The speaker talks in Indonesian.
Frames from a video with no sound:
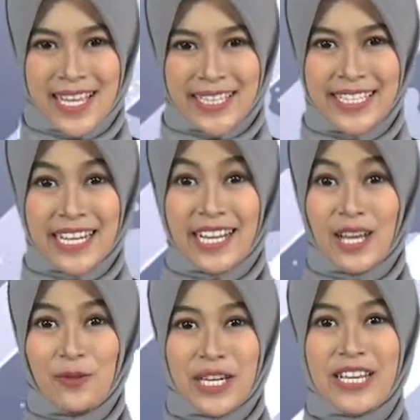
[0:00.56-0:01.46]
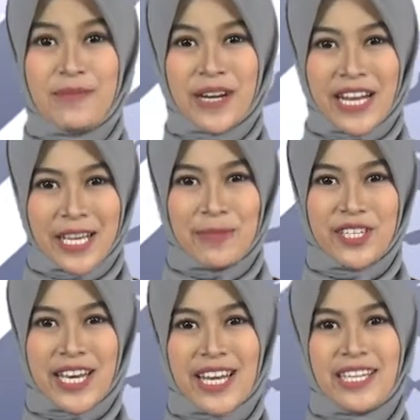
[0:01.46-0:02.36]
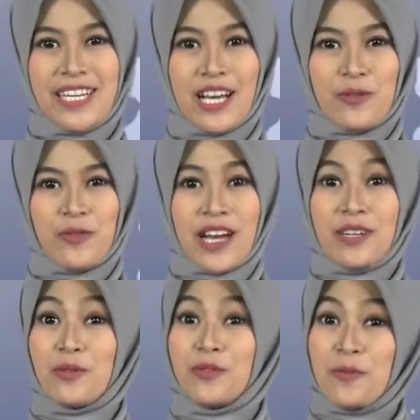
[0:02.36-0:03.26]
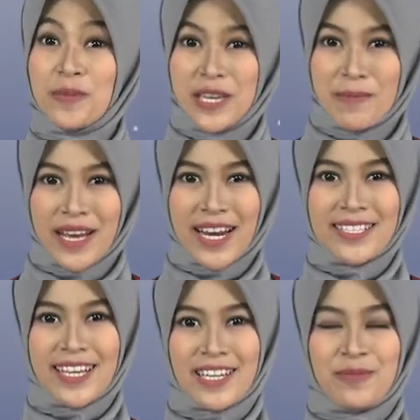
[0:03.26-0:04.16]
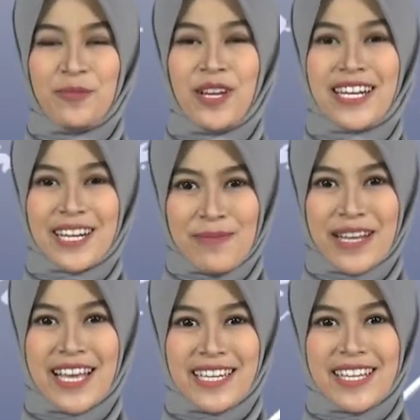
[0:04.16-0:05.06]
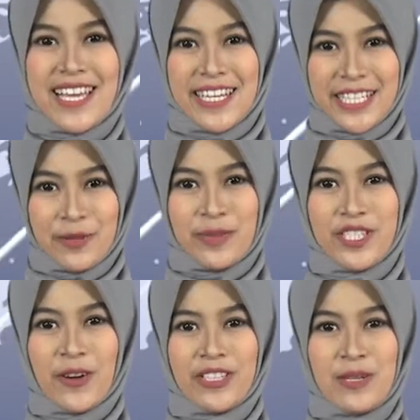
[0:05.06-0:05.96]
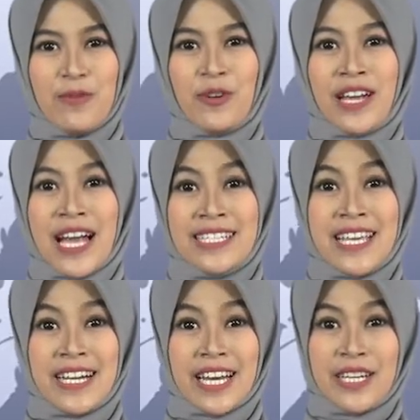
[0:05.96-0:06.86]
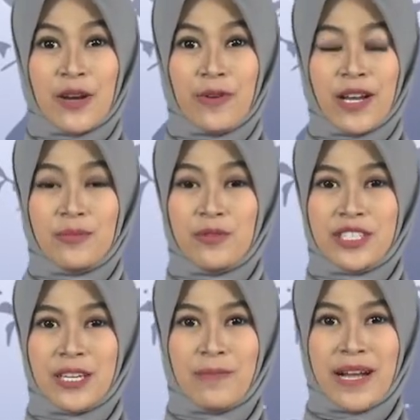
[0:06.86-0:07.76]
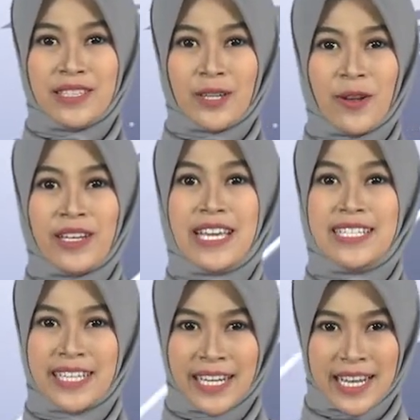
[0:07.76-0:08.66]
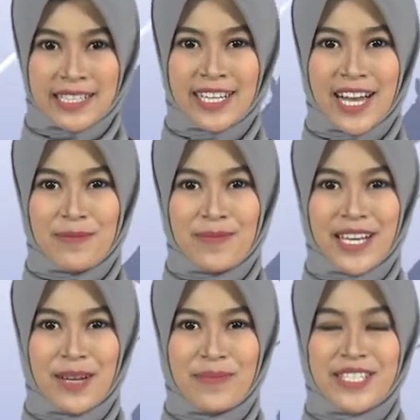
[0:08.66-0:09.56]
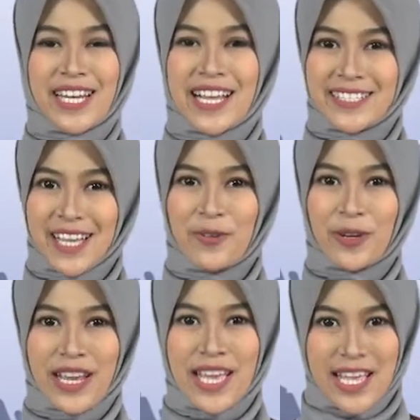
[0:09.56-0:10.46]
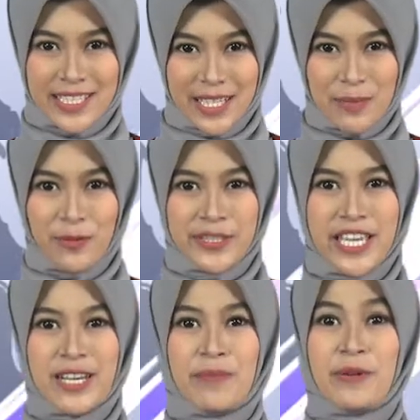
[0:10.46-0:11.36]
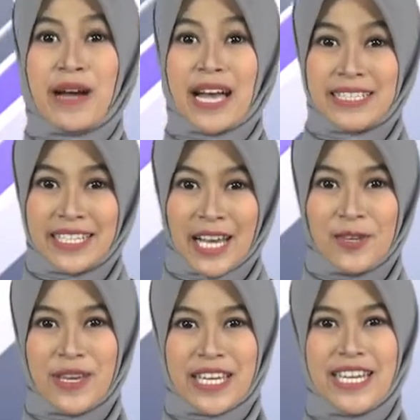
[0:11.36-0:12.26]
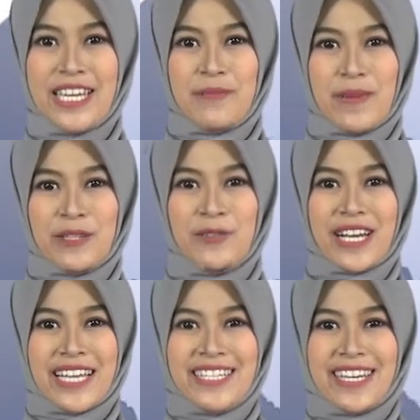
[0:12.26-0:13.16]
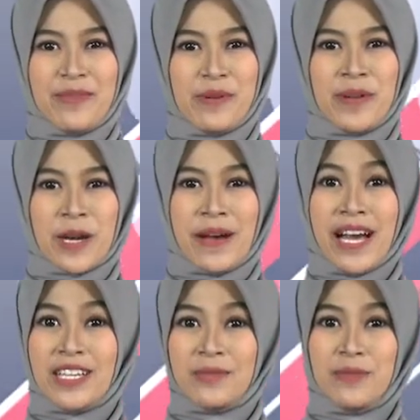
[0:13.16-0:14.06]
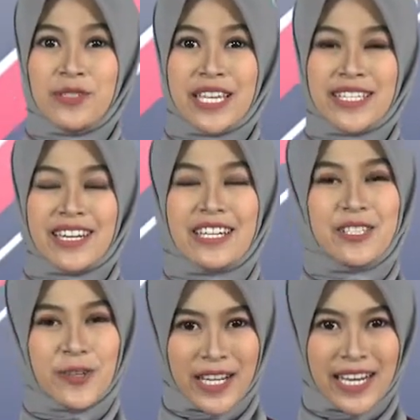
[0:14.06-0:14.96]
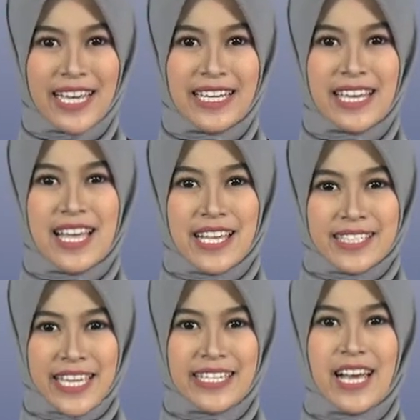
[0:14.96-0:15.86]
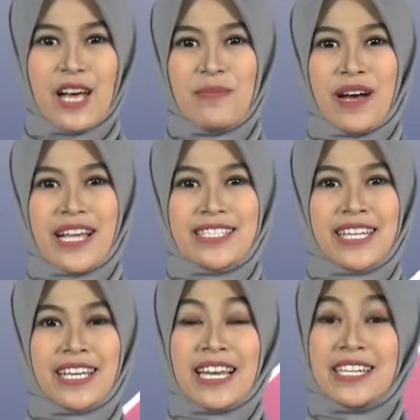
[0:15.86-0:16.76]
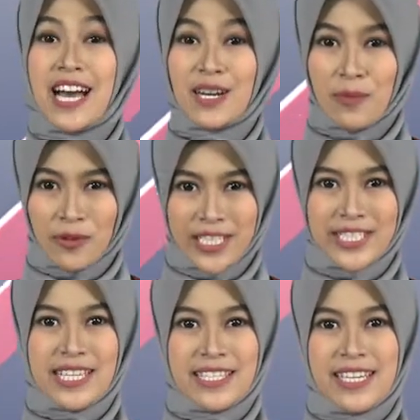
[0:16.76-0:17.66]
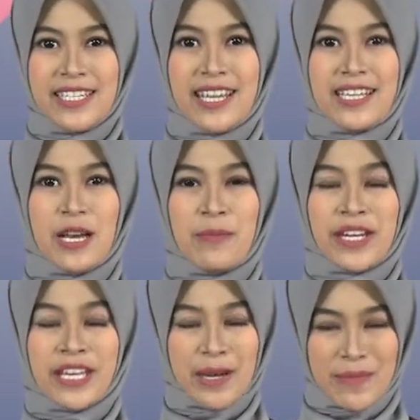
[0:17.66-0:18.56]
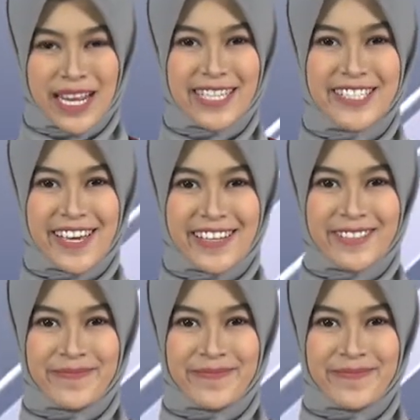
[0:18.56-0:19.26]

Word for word: Tidak kalah unik, beragam cara dilakukan untuk menyemarakkan bulan Ramadan. Di Jember, Jawa Timur, ada karnaval musik patrol yang digelar tengah malam menjelang sahur. Seni musik berbahan kayu ini dipadukan dengan beberapa alat musik tradisional lain, sehingga menghasilkan harmonisasi nada berirama rancak.